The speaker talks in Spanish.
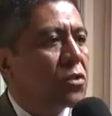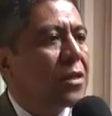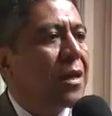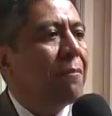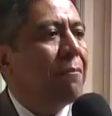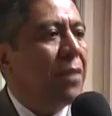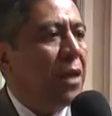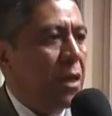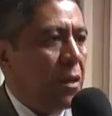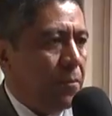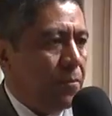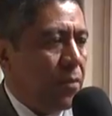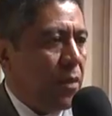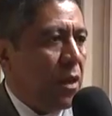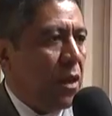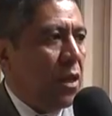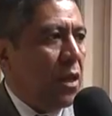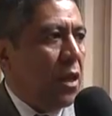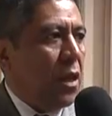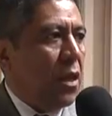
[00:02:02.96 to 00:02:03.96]
también,
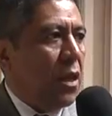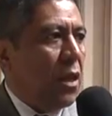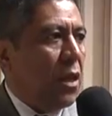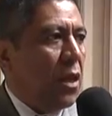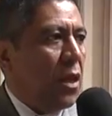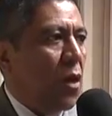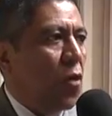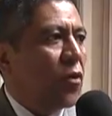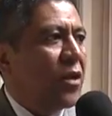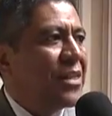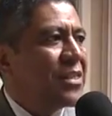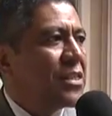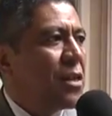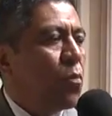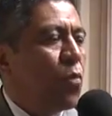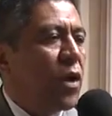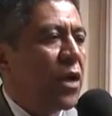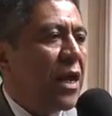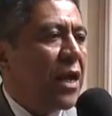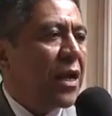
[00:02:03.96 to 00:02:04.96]
eh, con esta
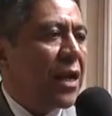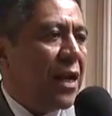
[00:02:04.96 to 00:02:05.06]
buena